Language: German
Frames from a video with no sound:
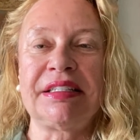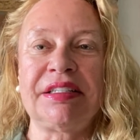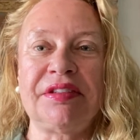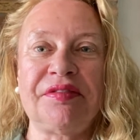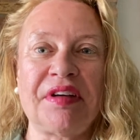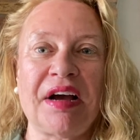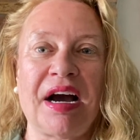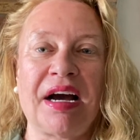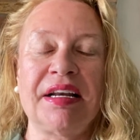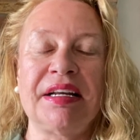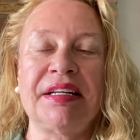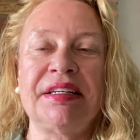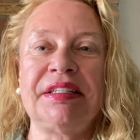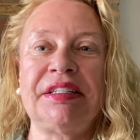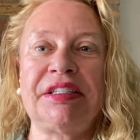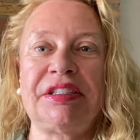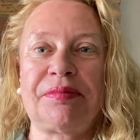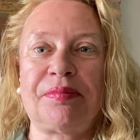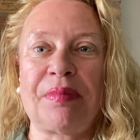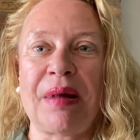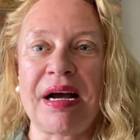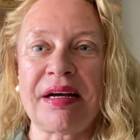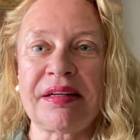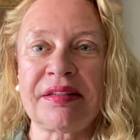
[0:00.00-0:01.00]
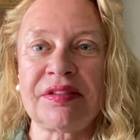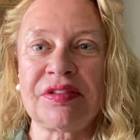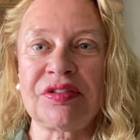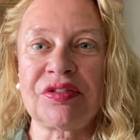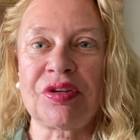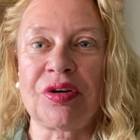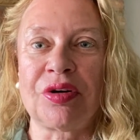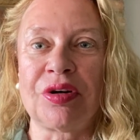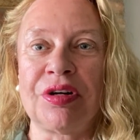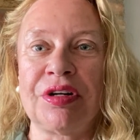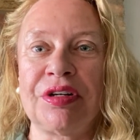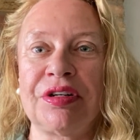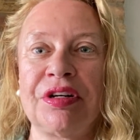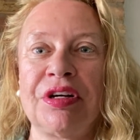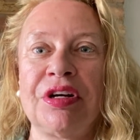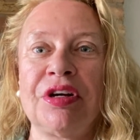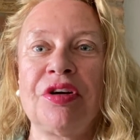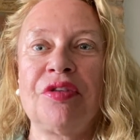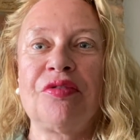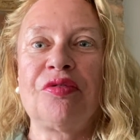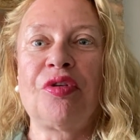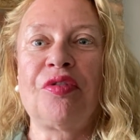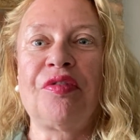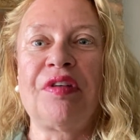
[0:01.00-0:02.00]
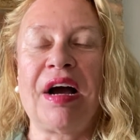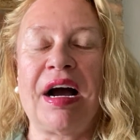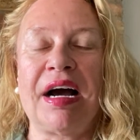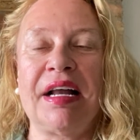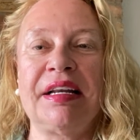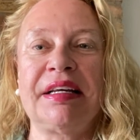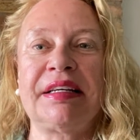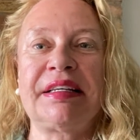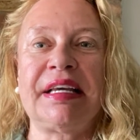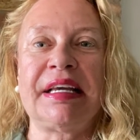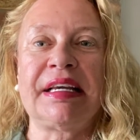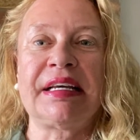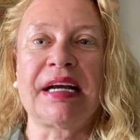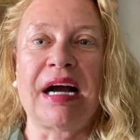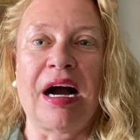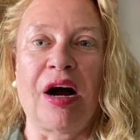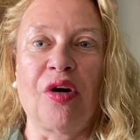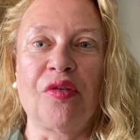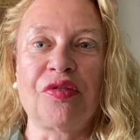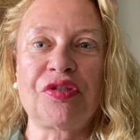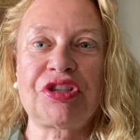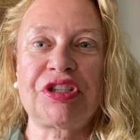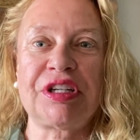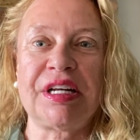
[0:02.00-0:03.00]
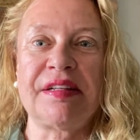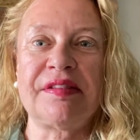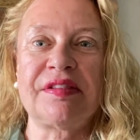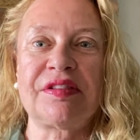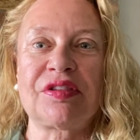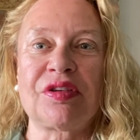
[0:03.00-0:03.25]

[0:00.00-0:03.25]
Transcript: die wir alle nicht machen sollen, wo wir alle gegen aufstehen